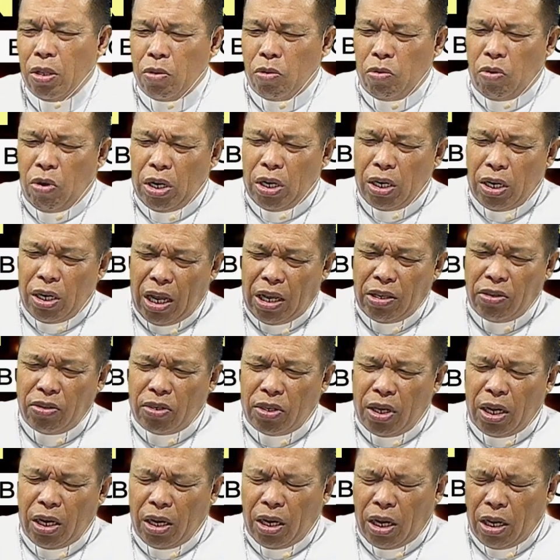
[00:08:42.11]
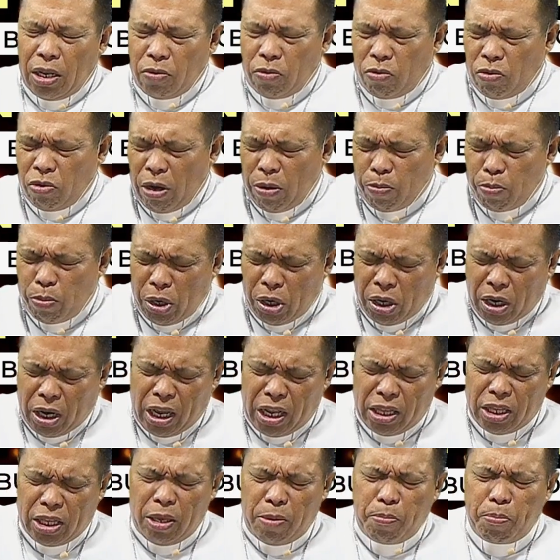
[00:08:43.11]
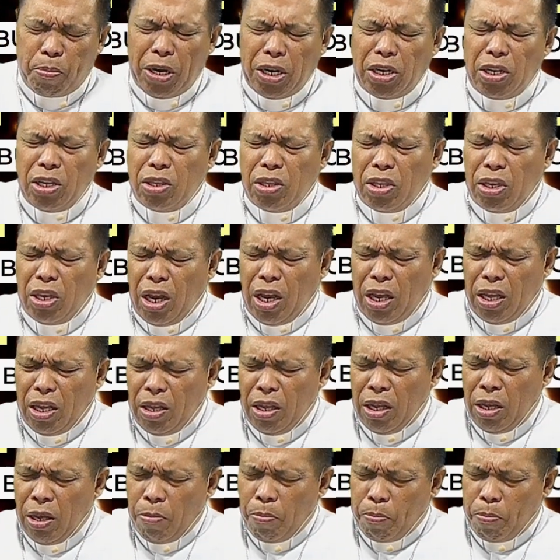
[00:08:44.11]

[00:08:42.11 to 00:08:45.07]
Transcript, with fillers: Tuhan lancarkan, Tuhan berkati panitia,